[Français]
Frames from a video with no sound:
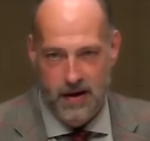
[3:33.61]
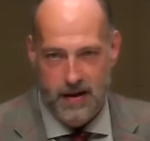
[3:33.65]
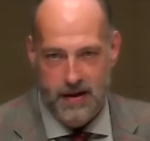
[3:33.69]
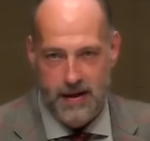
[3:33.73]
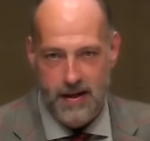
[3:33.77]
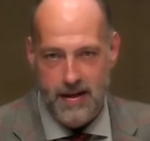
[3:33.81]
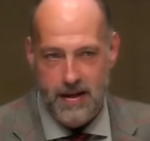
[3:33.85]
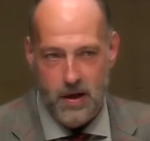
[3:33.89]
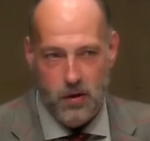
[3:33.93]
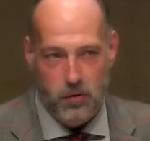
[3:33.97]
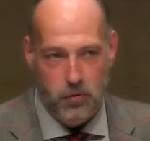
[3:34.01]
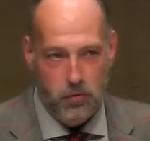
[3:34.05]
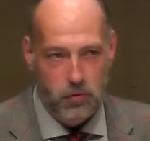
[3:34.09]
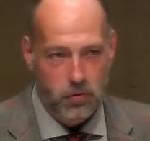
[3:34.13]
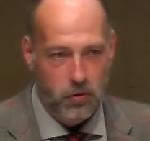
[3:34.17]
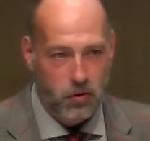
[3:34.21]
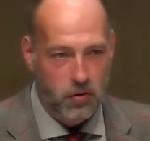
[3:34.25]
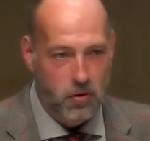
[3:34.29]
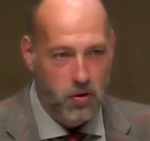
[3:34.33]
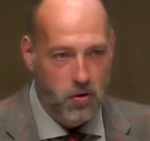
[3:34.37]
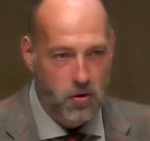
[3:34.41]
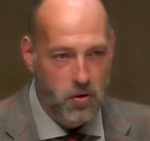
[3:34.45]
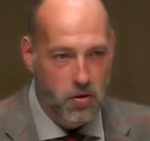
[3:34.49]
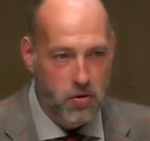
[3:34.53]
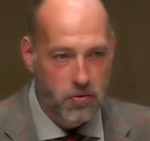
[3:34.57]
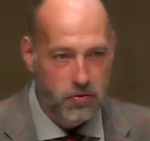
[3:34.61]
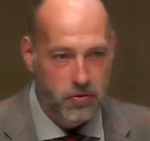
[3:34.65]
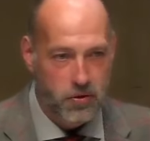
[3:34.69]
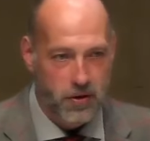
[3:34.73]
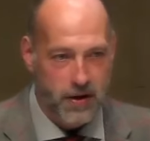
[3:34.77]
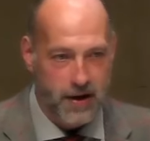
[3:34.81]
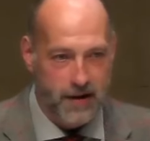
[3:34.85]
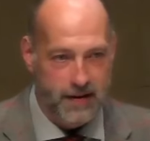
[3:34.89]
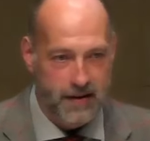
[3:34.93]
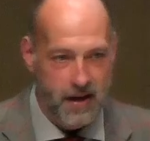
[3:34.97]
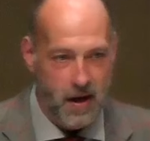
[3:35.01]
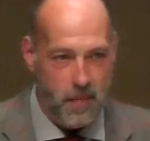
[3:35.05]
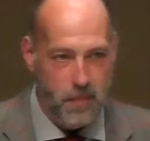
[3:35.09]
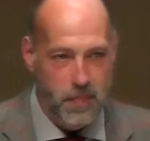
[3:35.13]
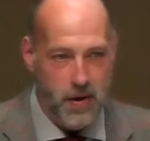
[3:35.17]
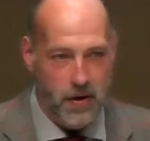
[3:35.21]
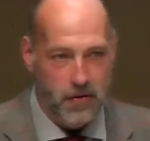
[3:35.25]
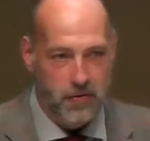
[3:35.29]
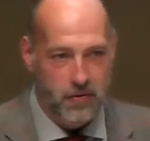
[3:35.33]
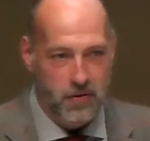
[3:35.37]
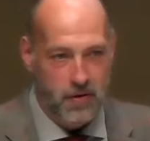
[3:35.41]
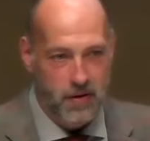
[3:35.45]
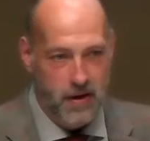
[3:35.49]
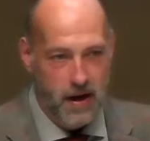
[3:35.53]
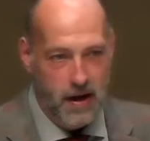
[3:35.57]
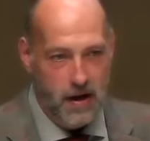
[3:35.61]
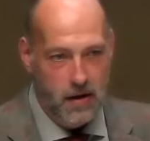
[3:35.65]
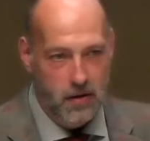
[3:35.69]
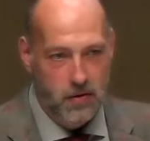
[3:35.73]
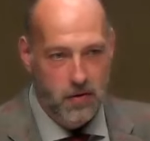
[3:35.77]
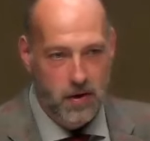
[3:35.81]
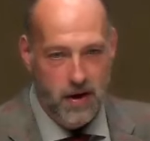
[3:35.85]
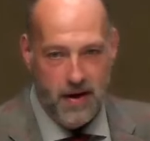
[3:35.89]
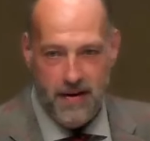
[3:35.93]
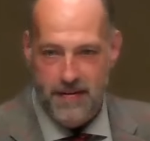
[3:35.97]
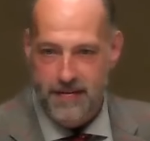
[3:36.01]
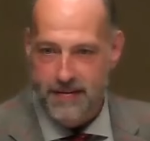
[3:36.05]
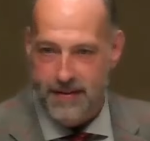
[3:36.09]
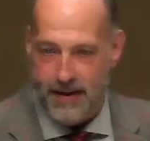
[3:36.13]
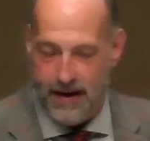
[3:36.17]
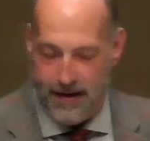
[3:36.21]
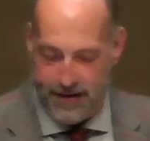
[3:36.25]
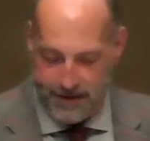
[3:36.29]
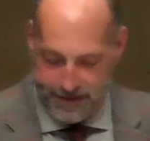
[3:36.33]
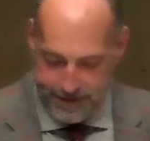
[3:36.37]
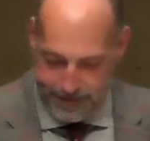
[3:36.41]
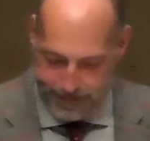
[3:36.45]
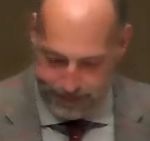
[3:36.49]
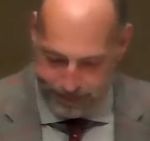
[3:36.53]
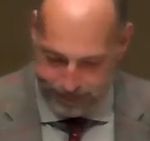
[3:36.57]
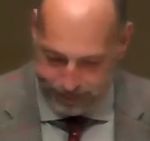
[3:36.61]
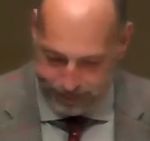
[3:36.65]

qui n'est autre que le secrétaire personnel de Lascaz.